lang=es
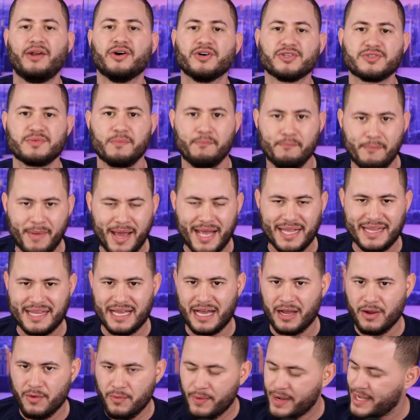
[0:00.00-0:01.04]
los
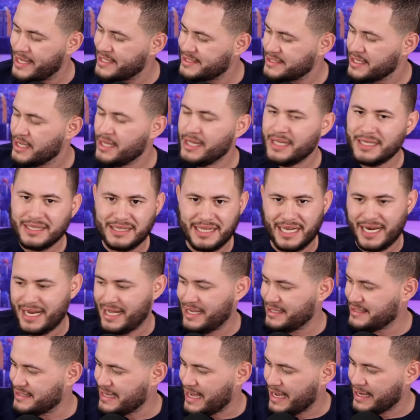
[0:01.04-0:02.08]
MetaQuest 3,